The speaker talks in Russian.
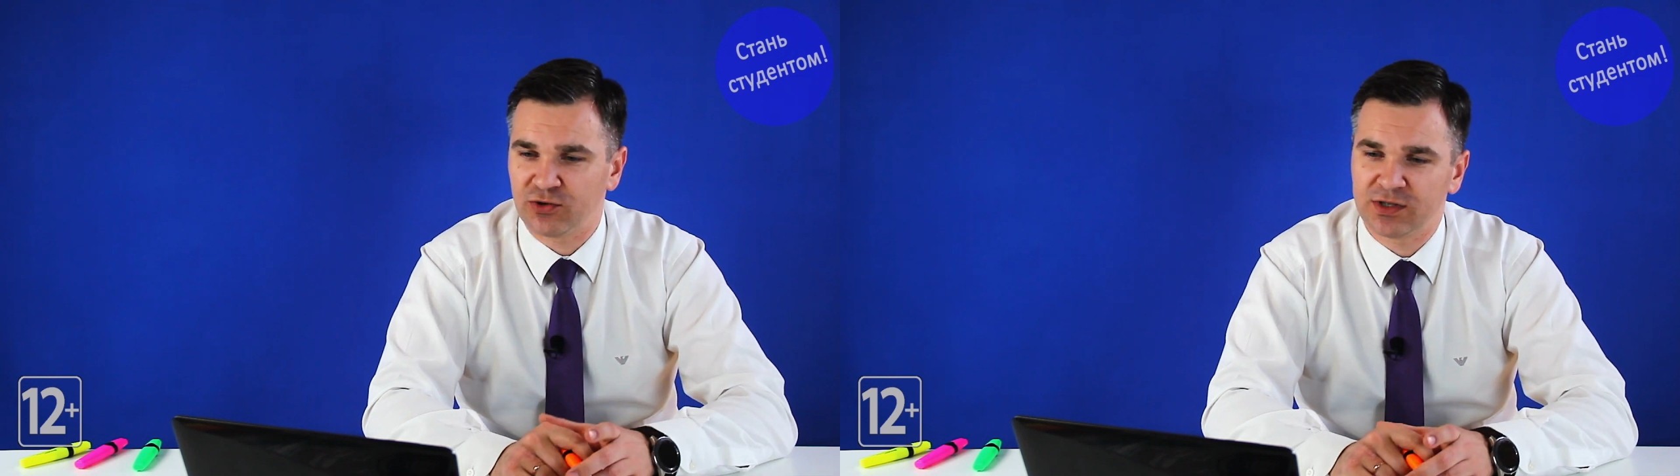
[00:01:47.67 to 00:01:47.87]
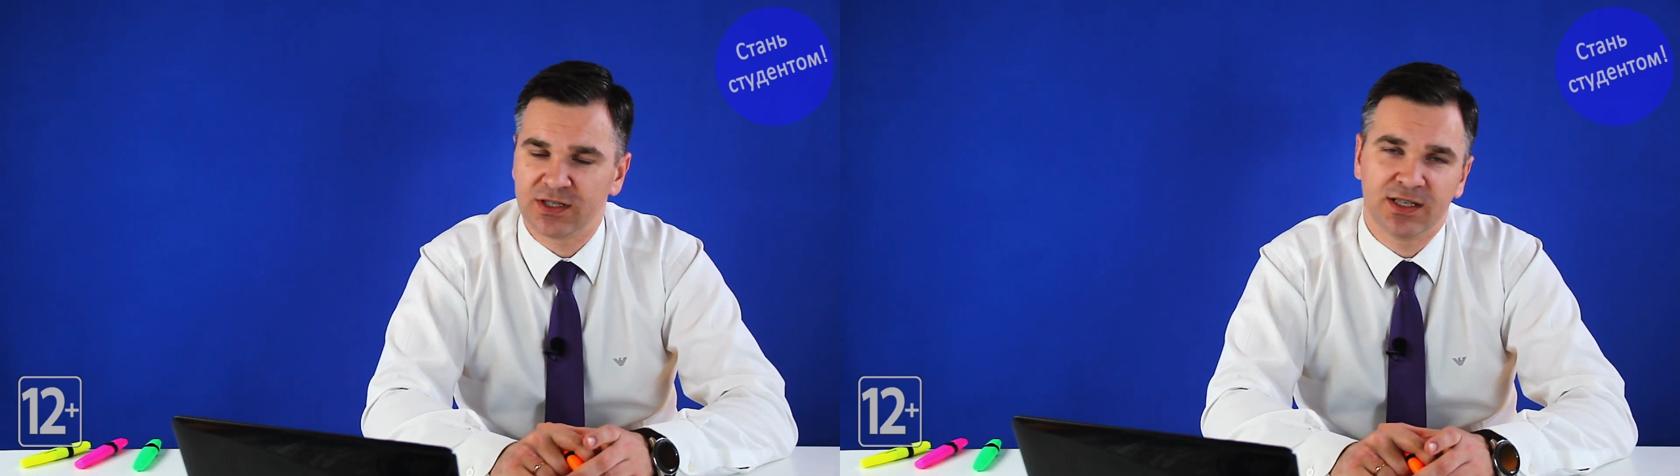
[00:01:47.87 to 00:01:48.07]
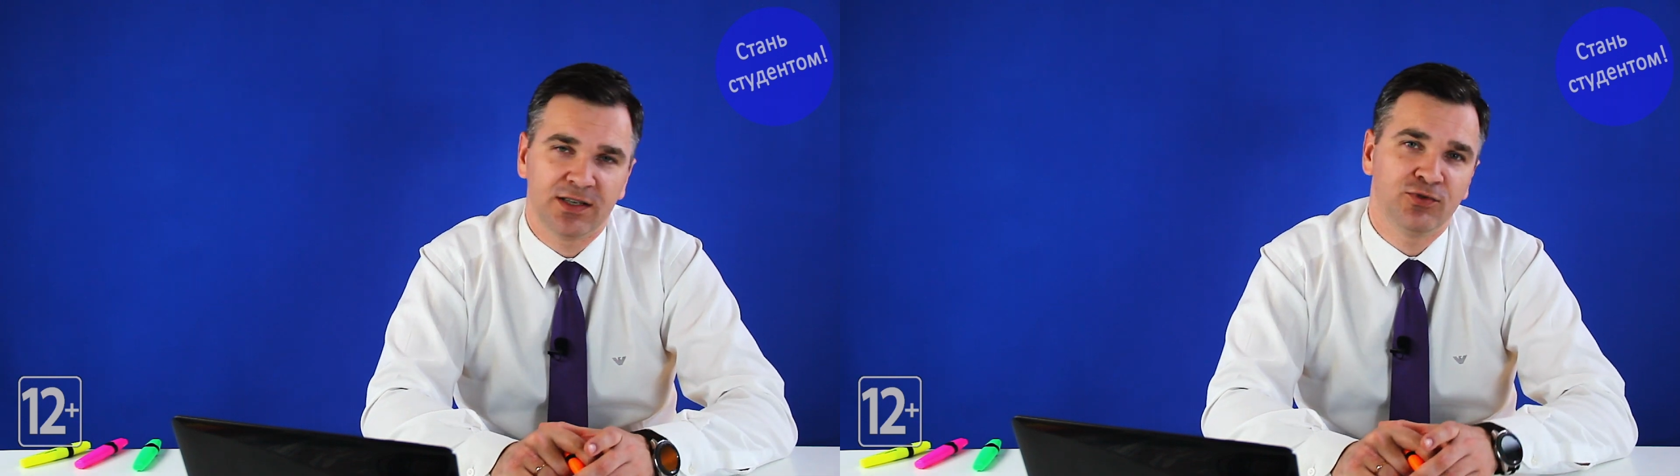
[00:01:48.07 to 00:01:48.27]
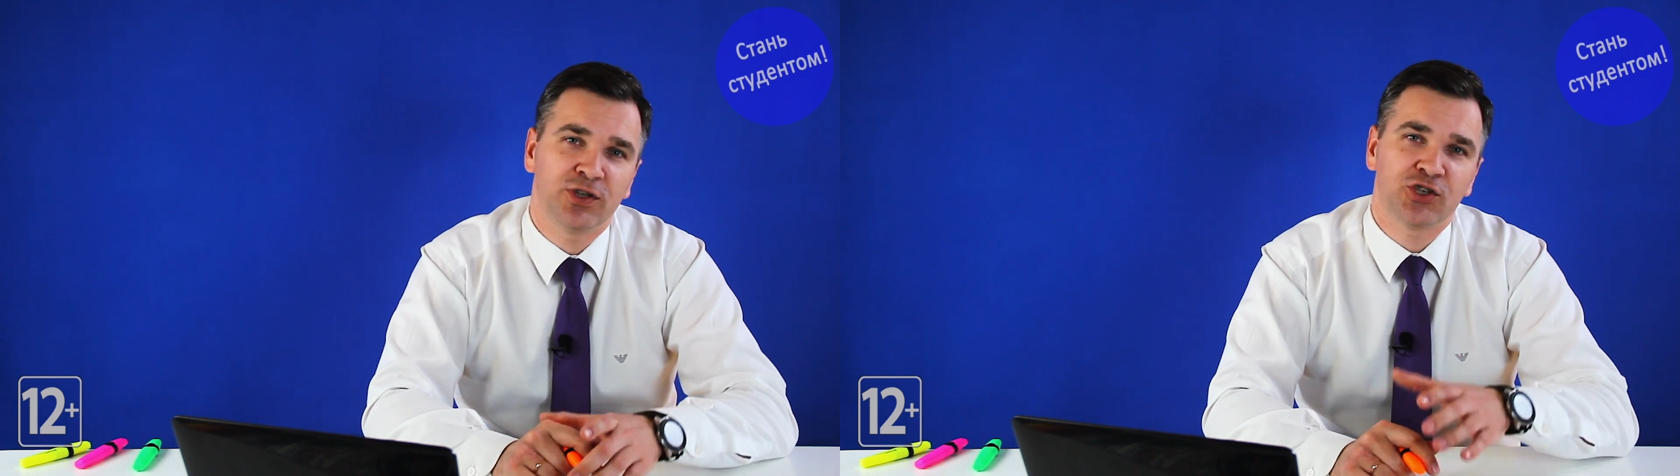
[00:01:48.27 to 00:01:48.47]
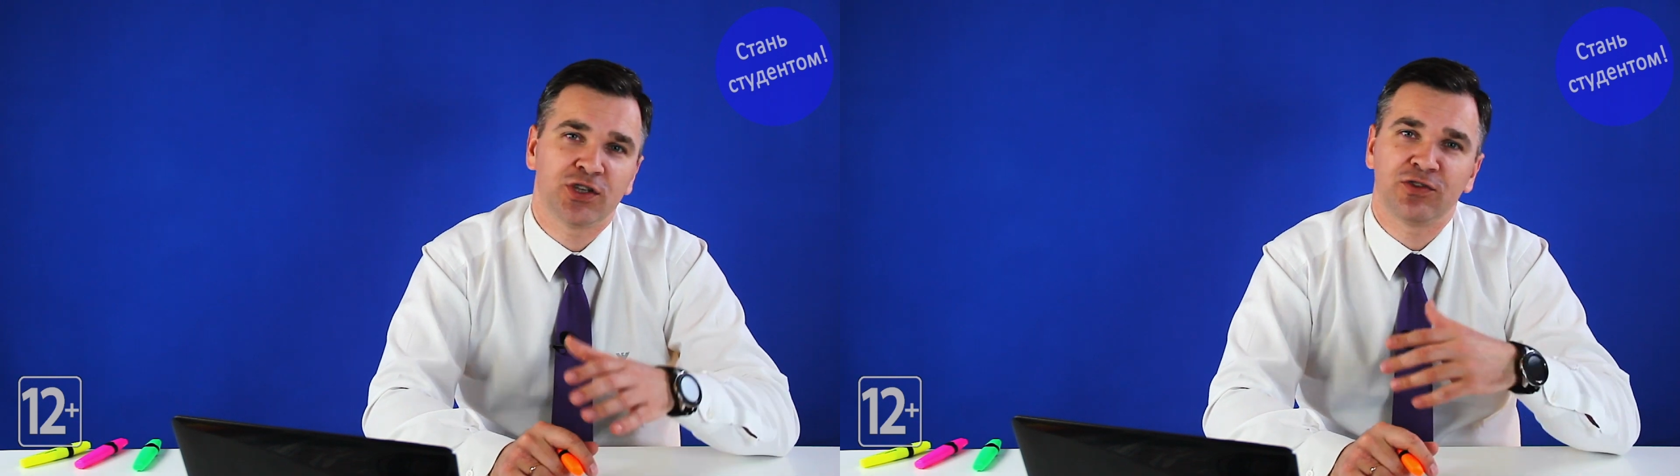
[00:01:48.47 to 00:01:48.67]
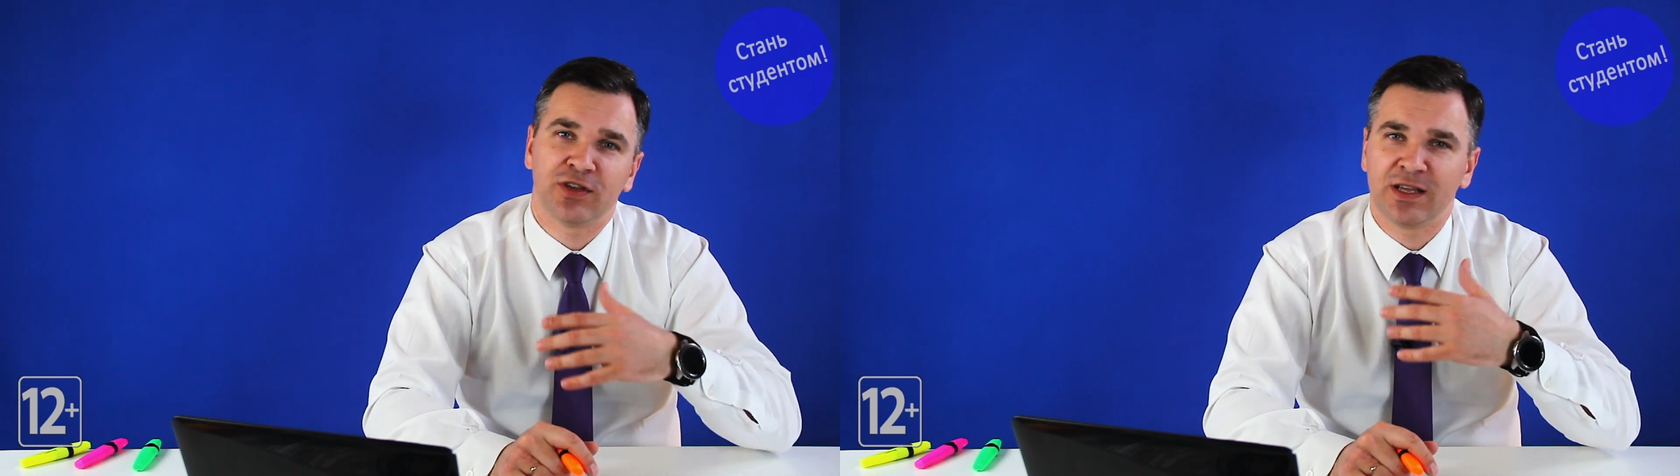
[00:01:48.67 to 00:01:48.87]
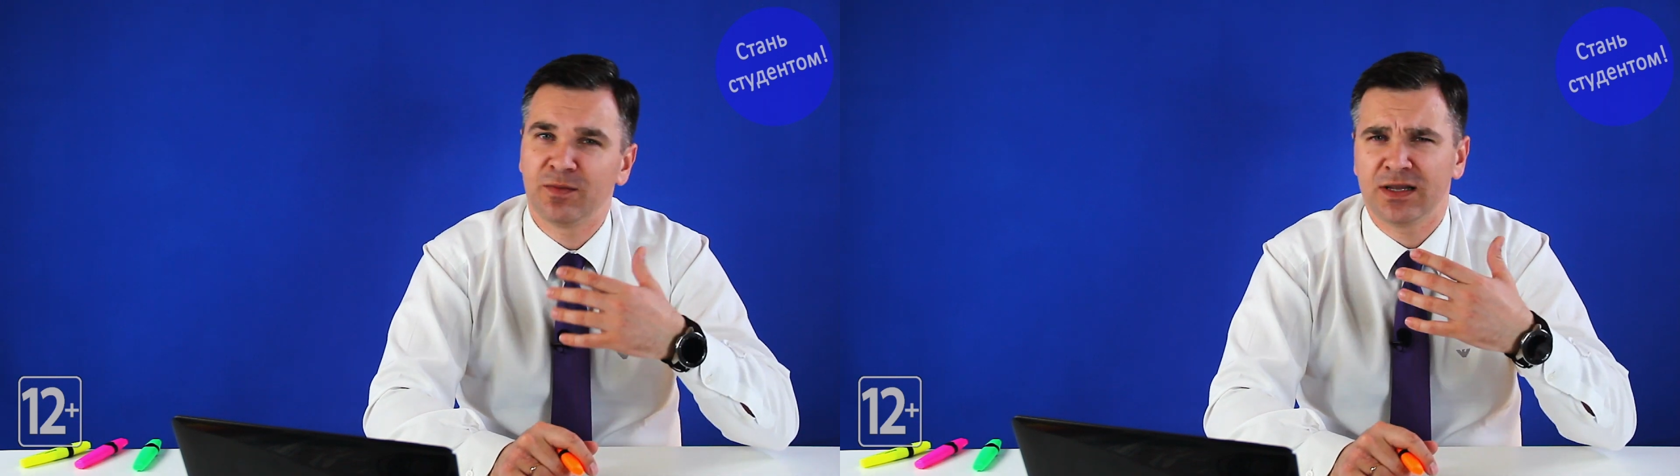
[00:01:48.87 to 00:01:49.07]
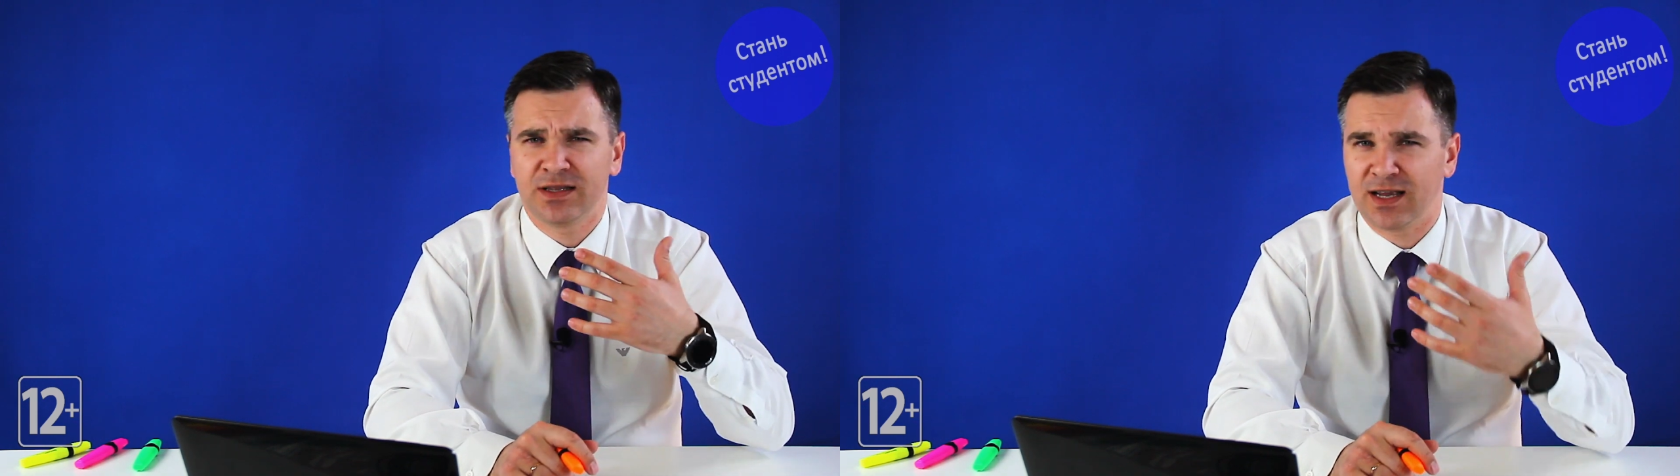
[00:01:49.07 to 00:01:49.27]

то есть его начинают нанимать